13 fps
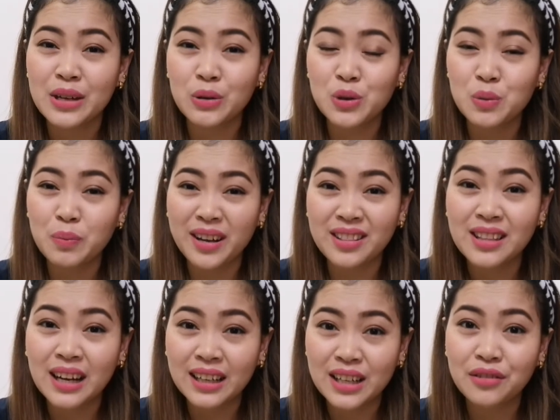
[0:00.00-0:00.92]
yung spread
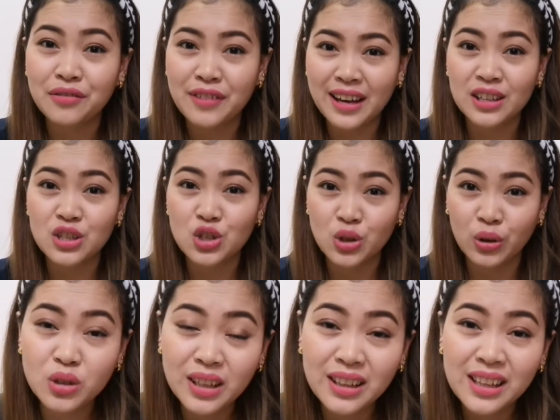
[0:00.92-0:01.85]
ng
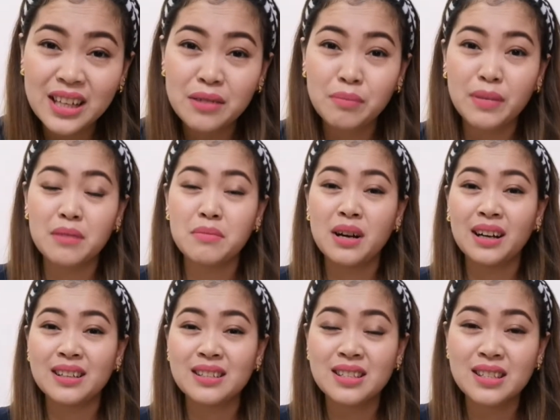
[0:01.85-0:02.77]
infection. Definitely, may
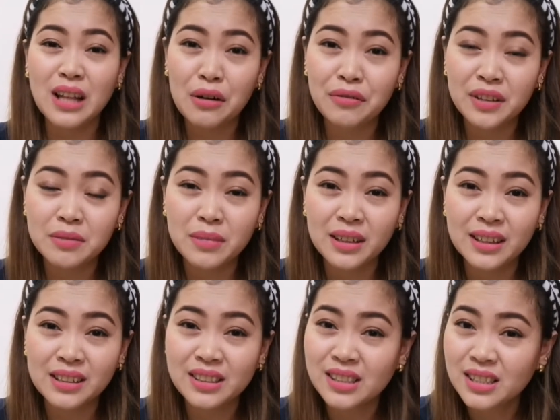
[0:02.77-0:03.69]
mga staff at
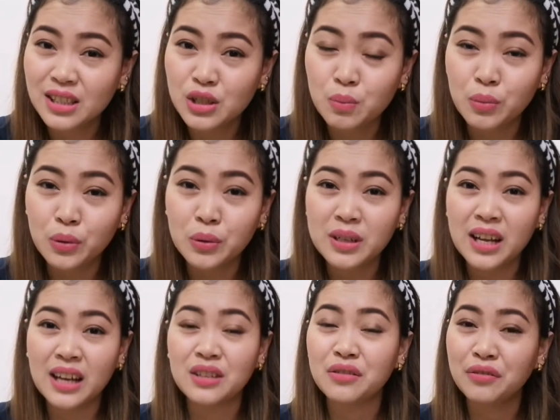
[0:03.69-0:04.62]
mga nurses pong
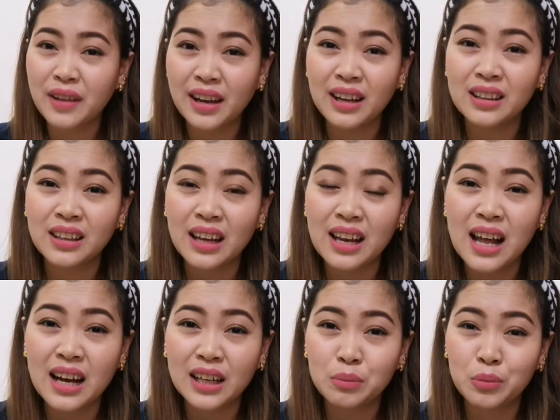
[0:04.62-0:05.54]
na-infect at
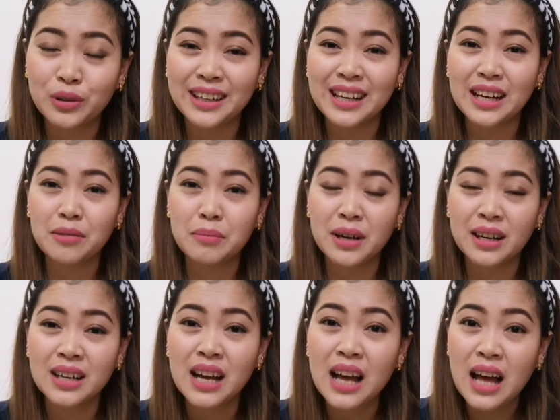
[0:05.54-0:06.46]
kailangan po nilang
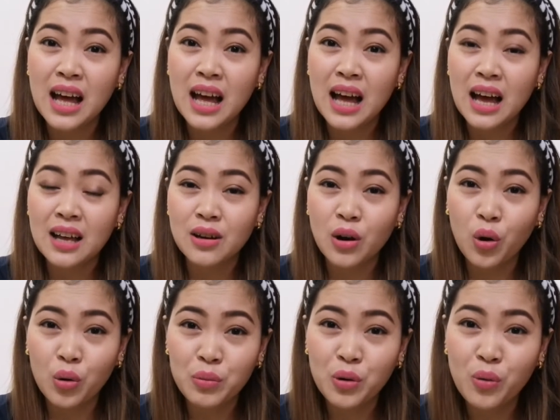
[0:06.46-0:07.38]
mag
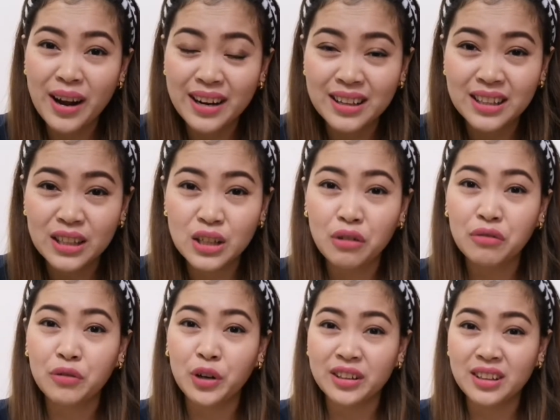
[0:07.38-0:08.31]
home quarantine ng
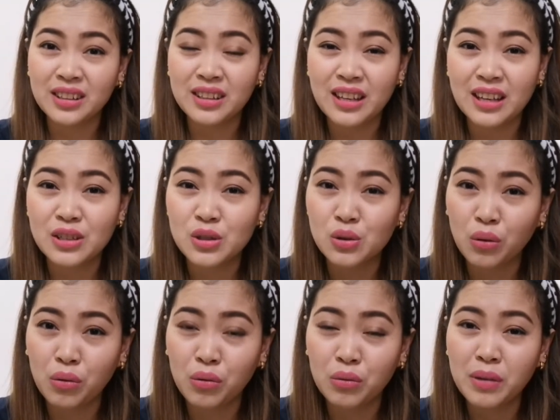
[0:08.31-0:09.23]
14 days.
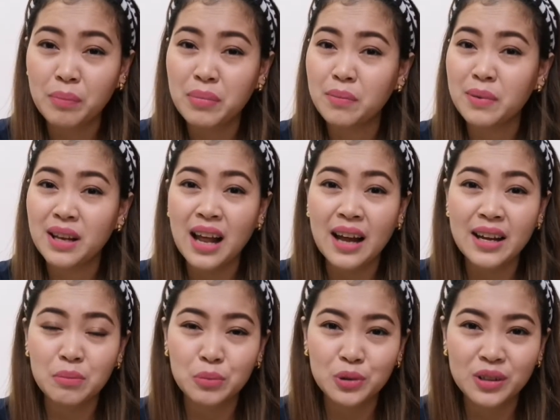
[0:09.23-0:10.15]
So,
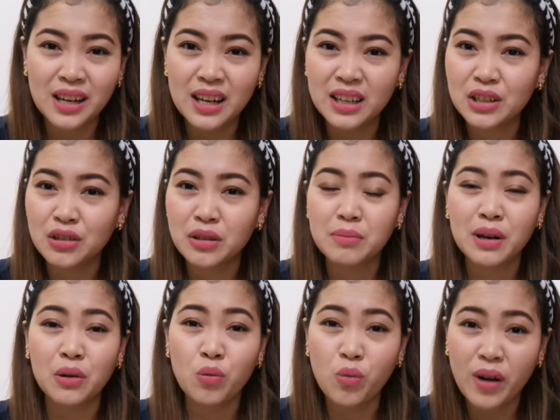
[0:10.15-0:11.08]
mapipilayan po talaga yung
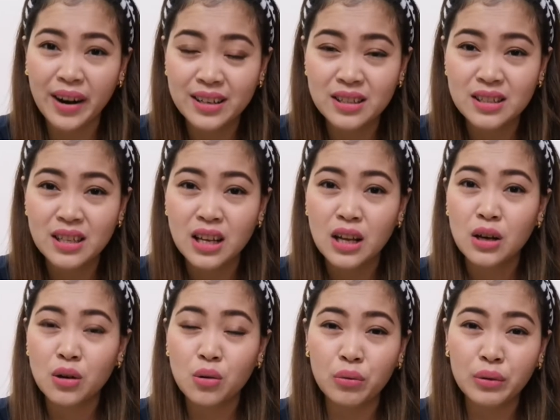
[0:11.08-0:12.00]
ibang wards
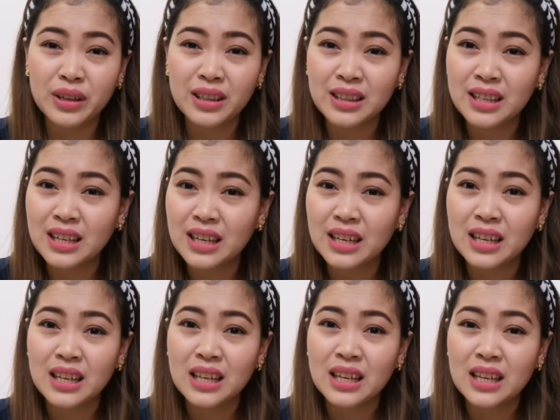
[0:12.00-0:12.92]
kung hindi